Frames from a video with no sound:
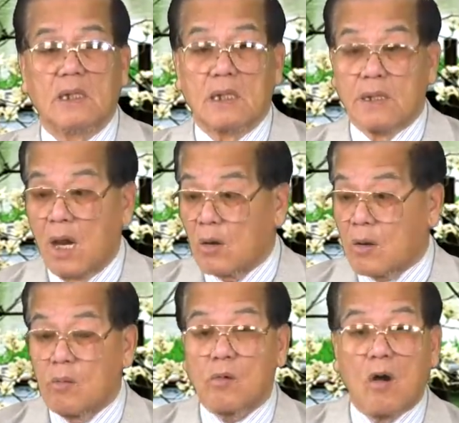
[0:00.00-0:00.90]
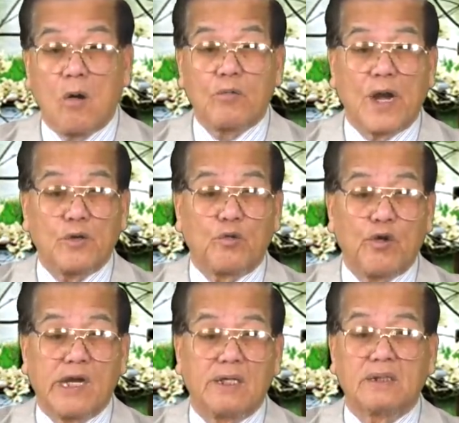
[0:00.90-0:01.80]
Nếu không có ông Ronald
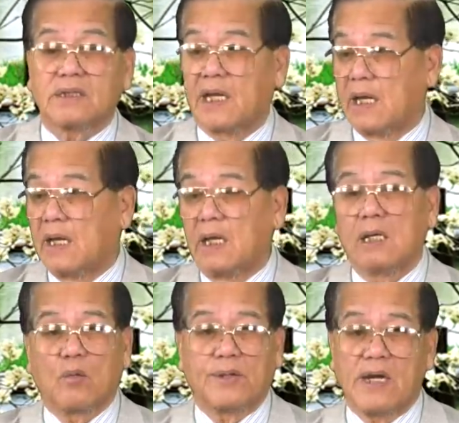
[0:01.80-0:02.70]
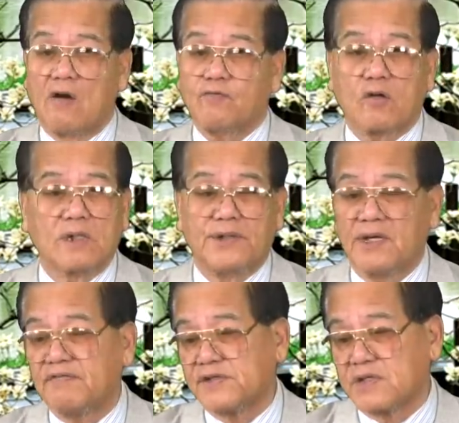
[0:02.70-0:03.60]
Reagan thì quần đảo Falkland nó
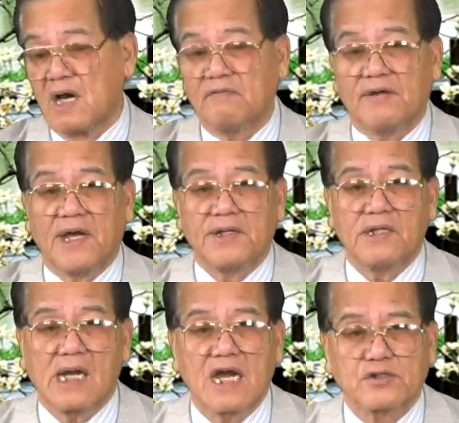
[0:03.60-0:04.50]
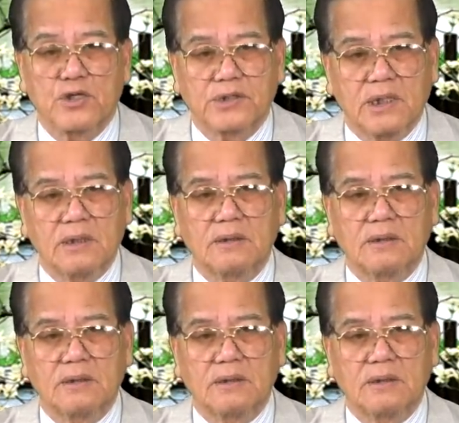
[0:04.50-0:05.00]
phải trở về nước Argentina.